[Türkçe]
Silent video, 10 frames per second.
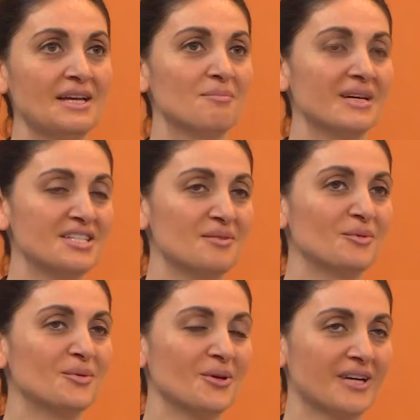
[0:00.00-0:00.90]
Bence
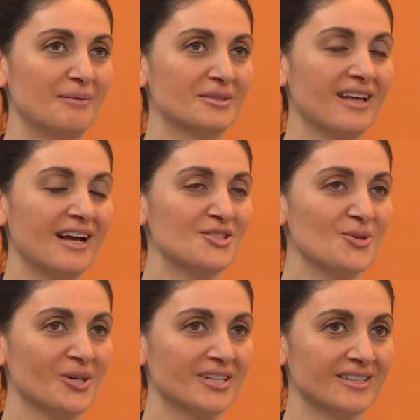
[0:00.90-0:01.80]
bu programı daha
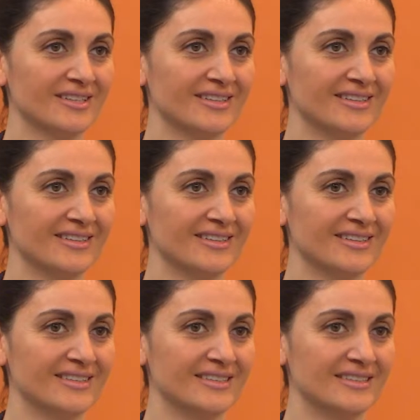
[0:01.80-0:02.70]
çok e,
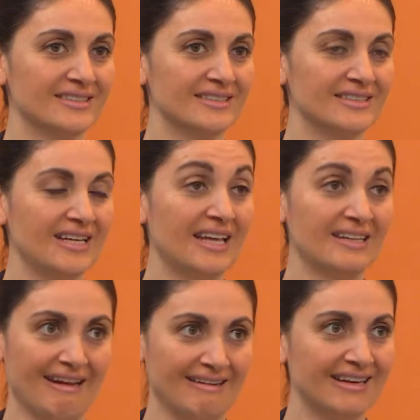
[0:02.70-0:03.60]

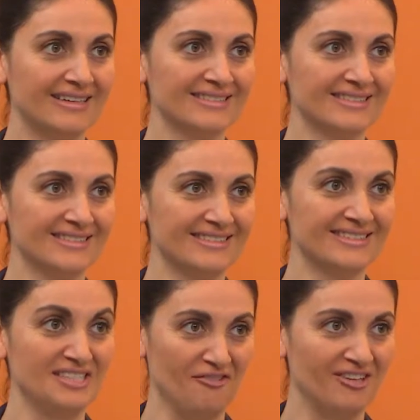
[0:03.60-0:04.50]
Erkekler e,
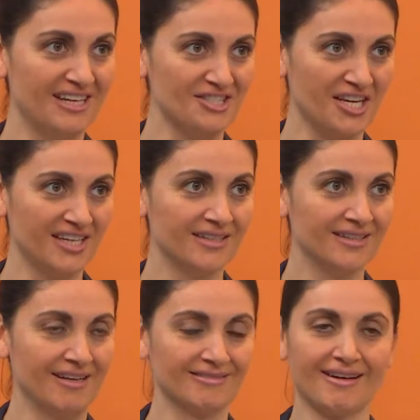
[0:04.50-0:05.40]
sevinecek.
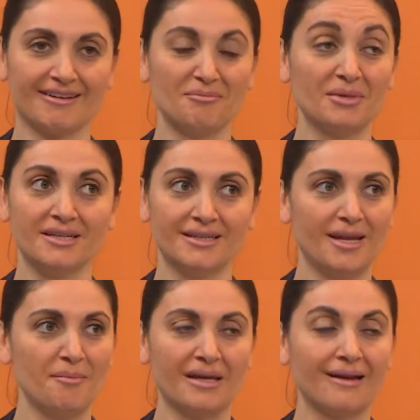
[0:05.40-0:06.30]
Hatta kim bilir
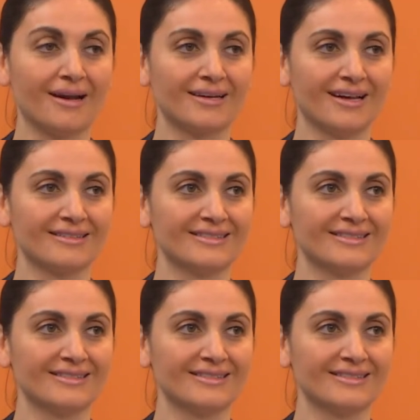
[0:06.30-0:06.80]
ne merakla